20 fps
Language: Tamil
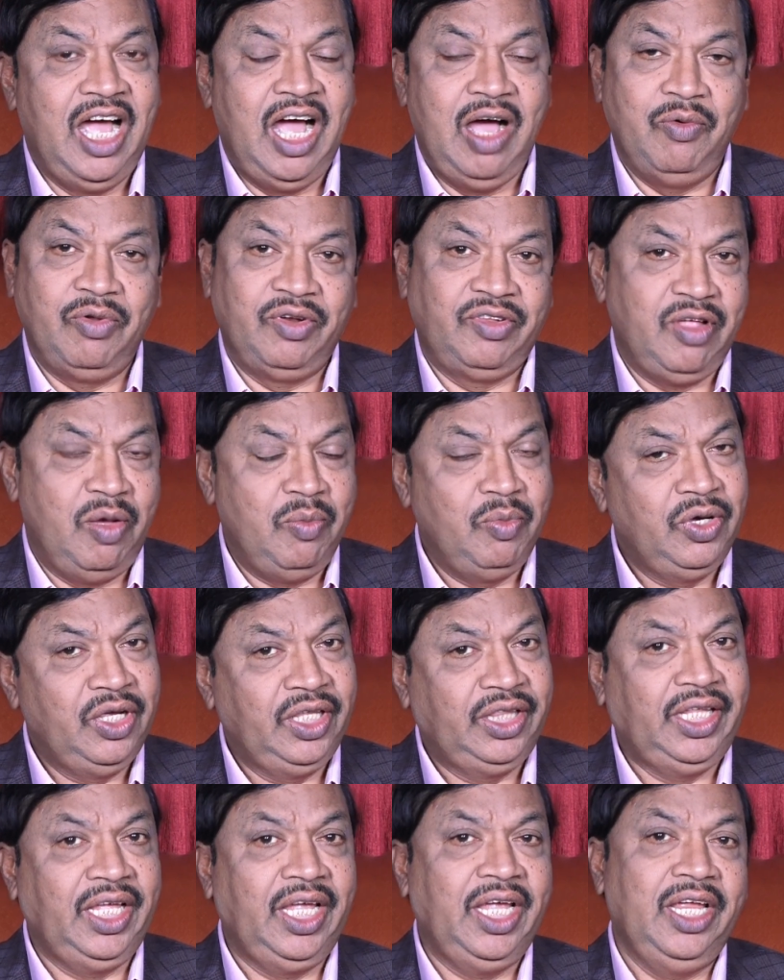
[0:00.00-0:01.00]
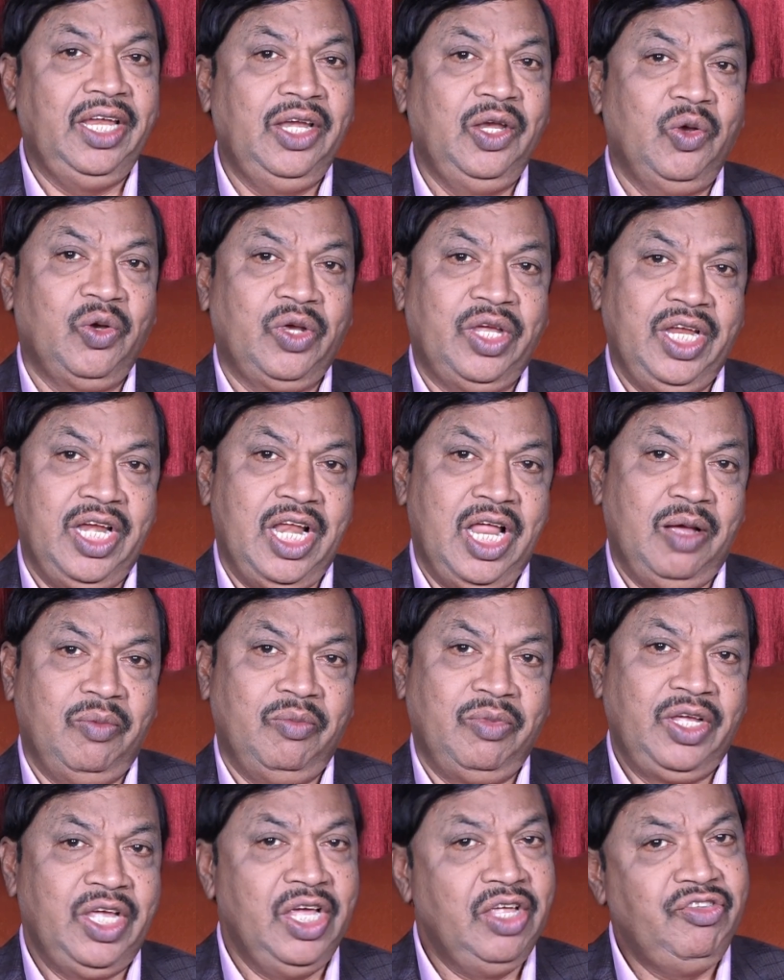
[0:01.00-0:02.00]
அவர் சமூகத்தையே நோக்கி நாம்
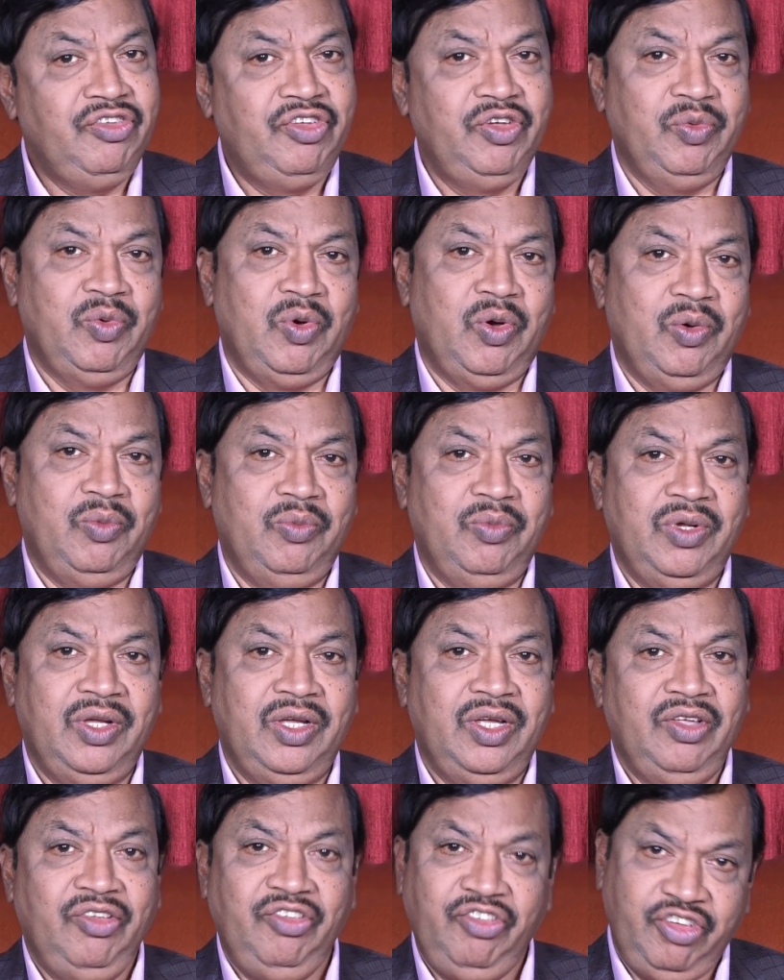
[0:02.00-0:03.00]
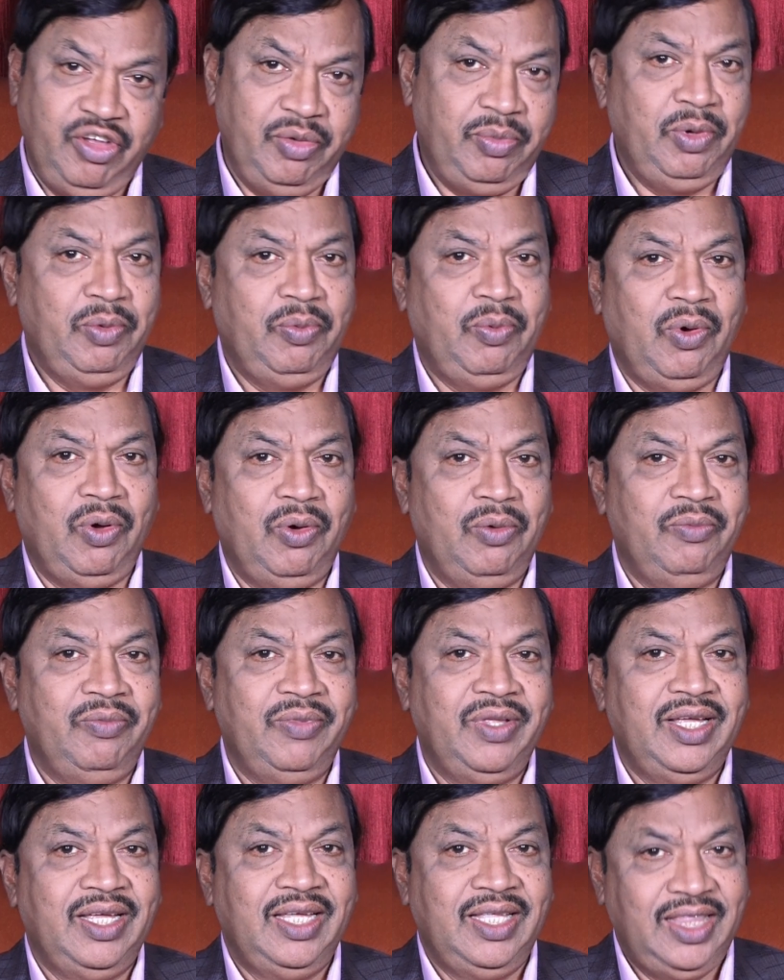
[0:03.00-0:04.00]
கெஞ்சுவோம் ஜெபிப்போம்
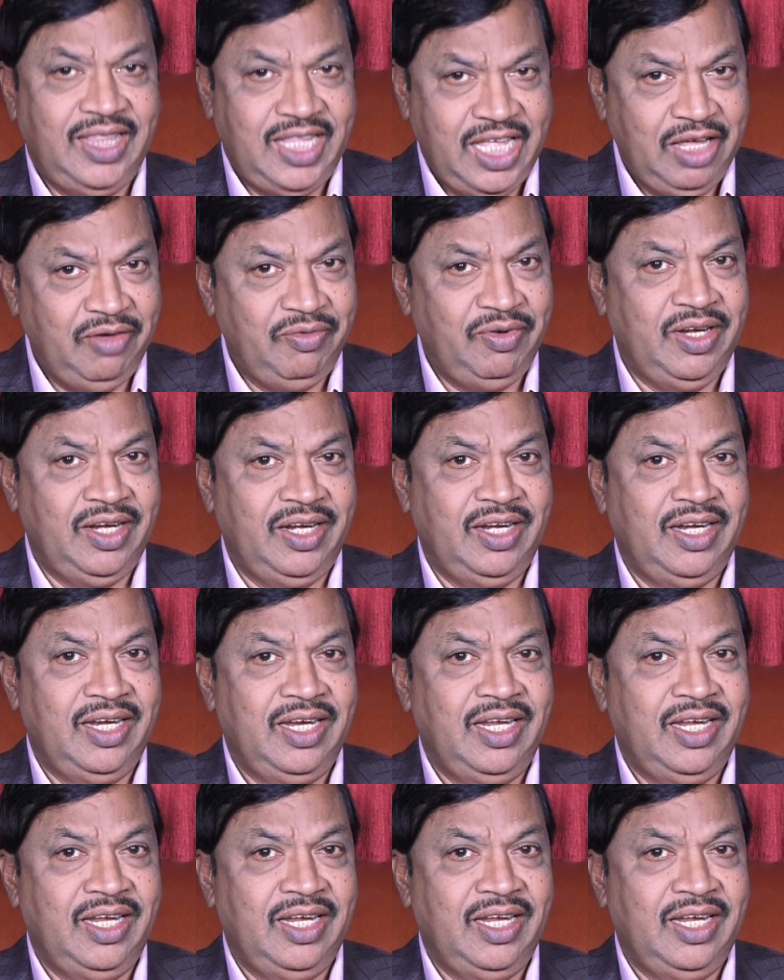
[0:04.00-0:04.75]
தேவன்